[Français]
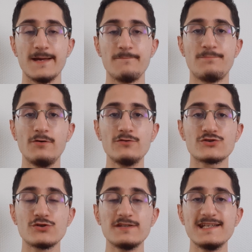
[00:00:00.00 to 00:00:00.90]
Bon
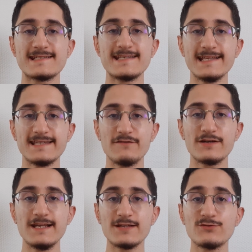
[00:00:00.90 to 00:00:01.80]
jeudi 7
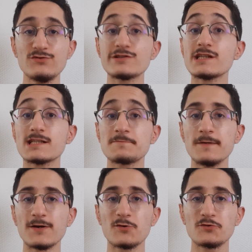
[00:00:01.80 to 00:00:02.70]
avril à tous,
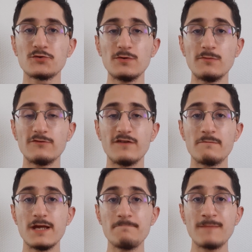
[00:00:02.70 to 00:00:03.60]
j'espère que tout le monde va
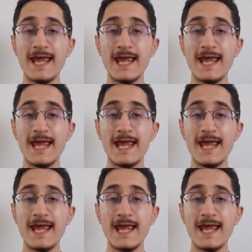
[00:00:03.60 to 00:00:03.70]
bien.